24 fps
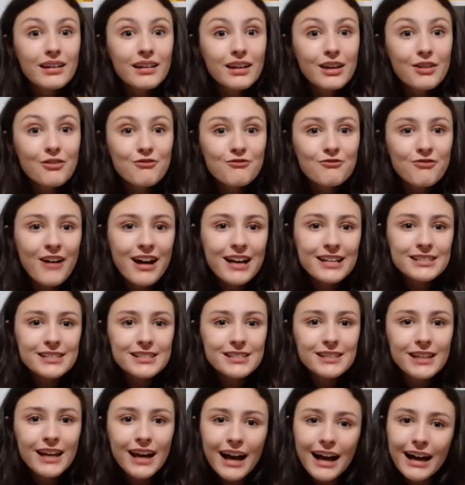e
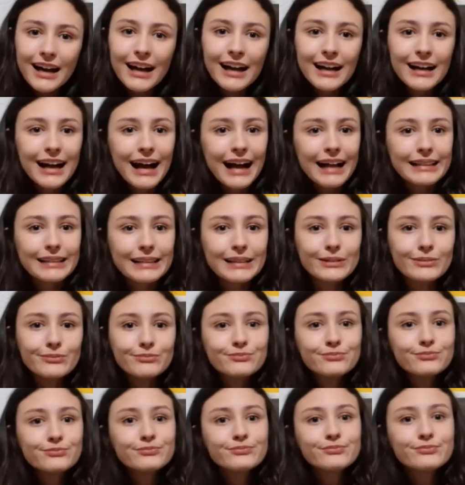faz a cagada.
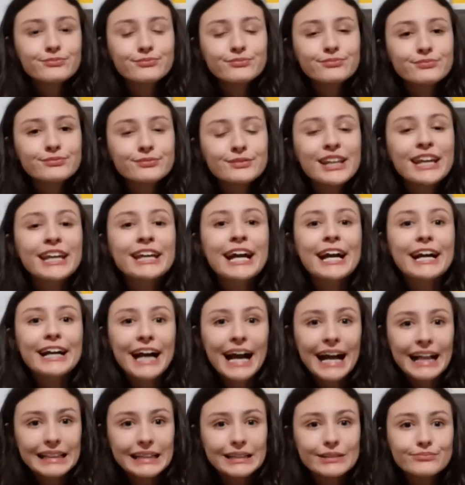Que
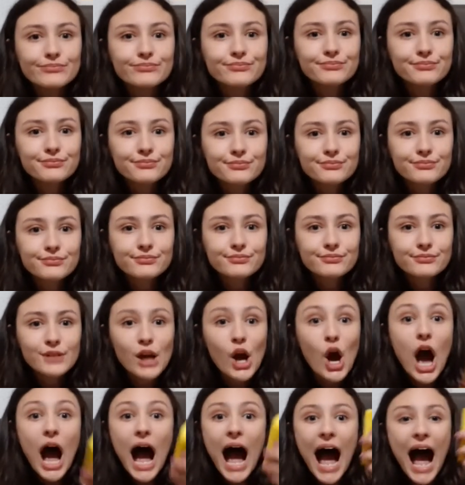cagada.
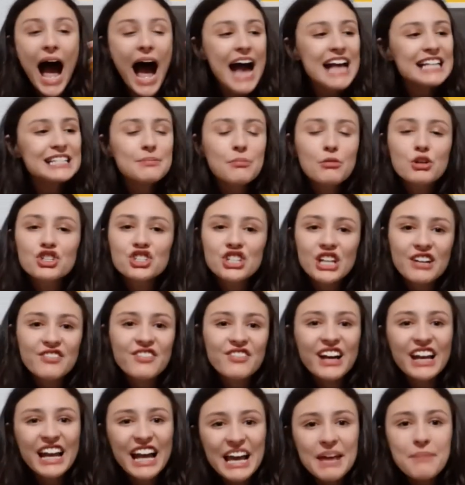A esponjinha vai
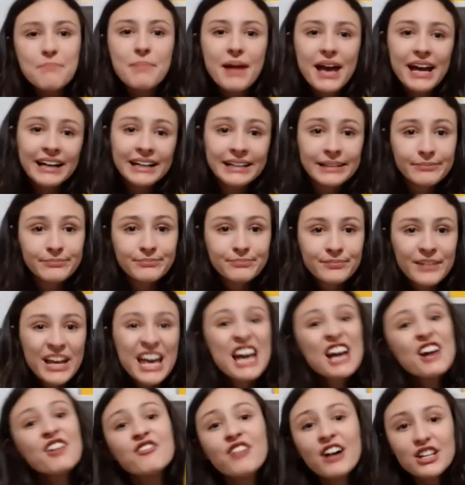lá e peca.
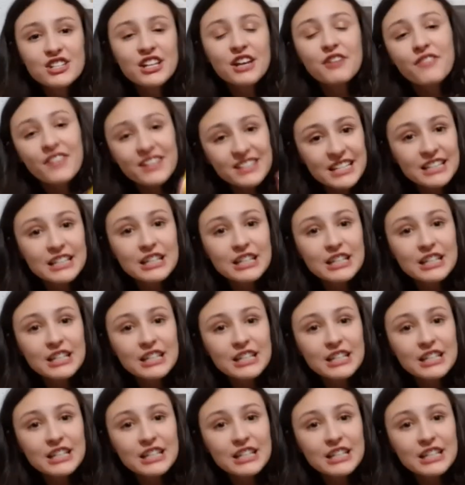Faz, que faz a